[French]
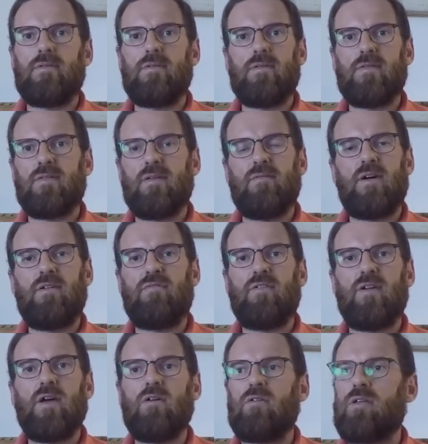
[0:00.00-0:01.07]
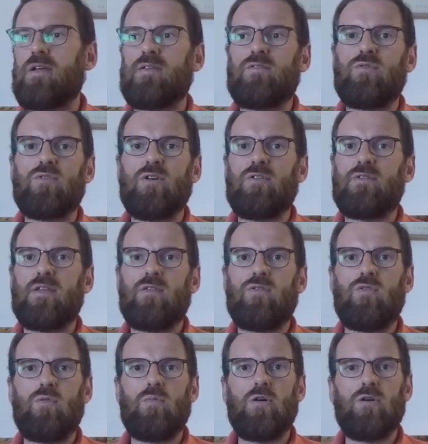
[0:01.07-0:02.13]
ça va le faire, il reste une trentaine
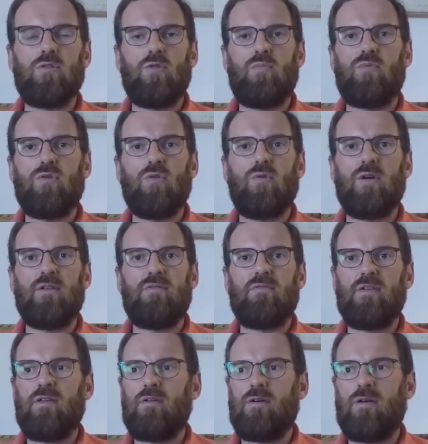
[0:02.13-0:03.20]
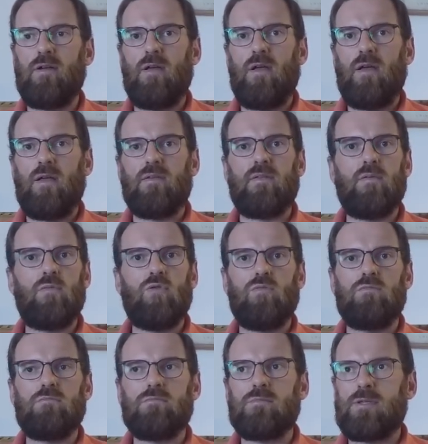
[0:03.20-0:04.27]
de bornes, le plus gros effet, c'est bon.
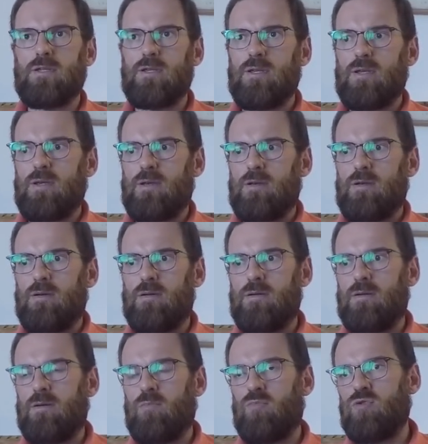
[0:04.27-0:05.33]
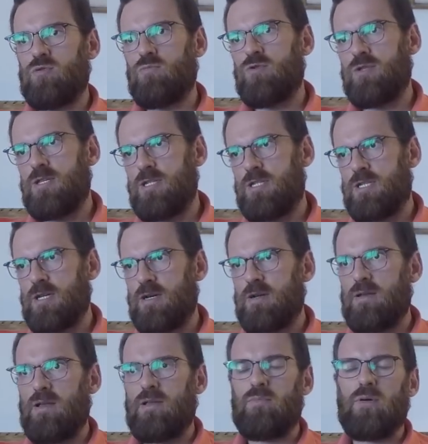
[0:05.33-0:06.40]
en plus, je me dis, tiens,
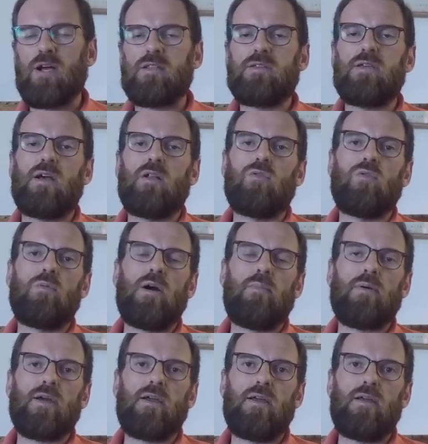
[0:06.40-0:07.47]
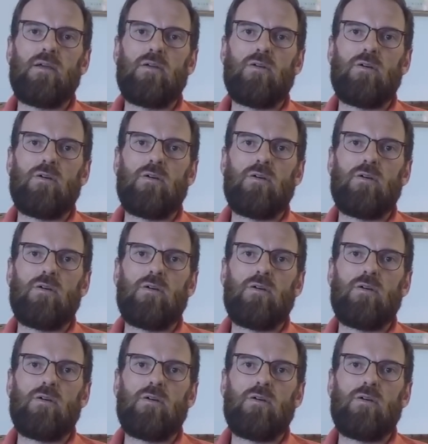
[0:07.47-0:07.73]
il y a une partie à l'ombre après,